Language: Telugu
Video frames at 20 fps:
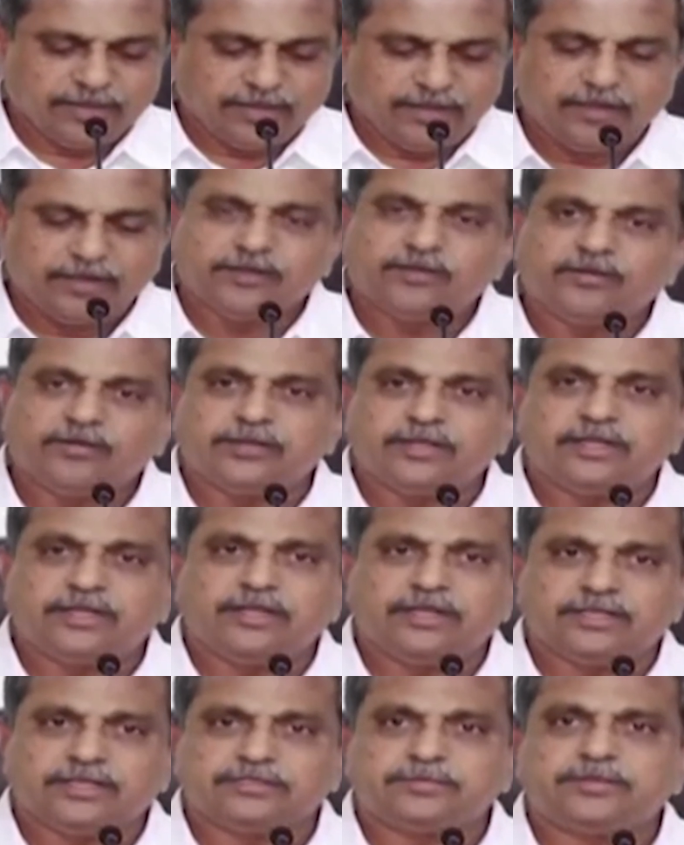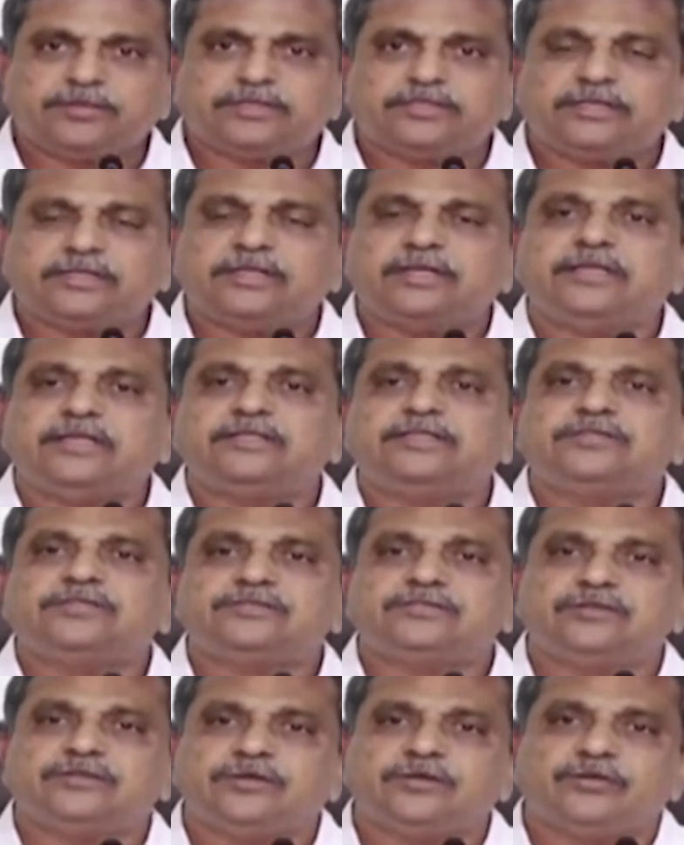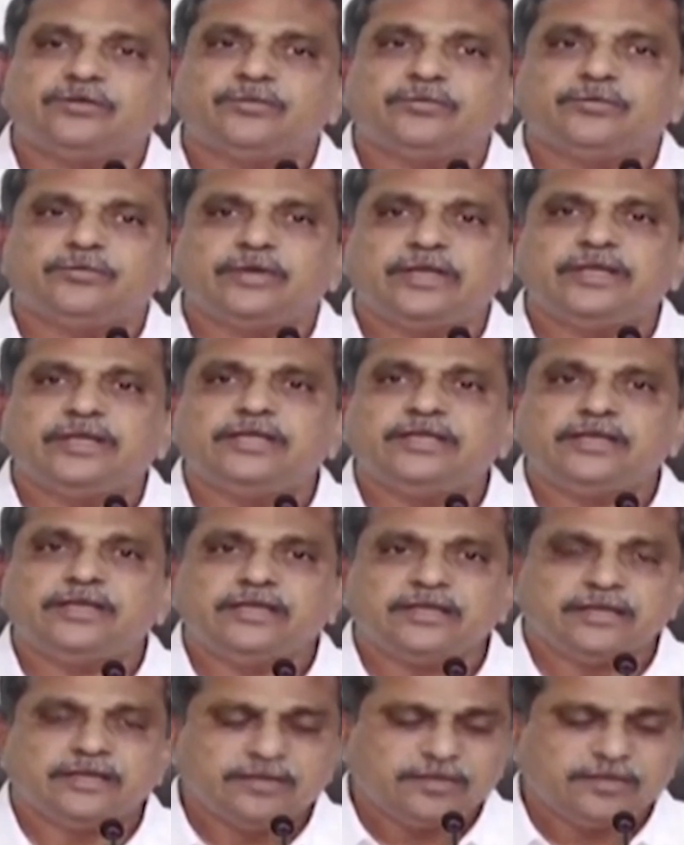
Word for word: అన్నిట్లో దాన్ని ఎక్స్ప్రెషన్ అనేది తీసుకురావడం అనేది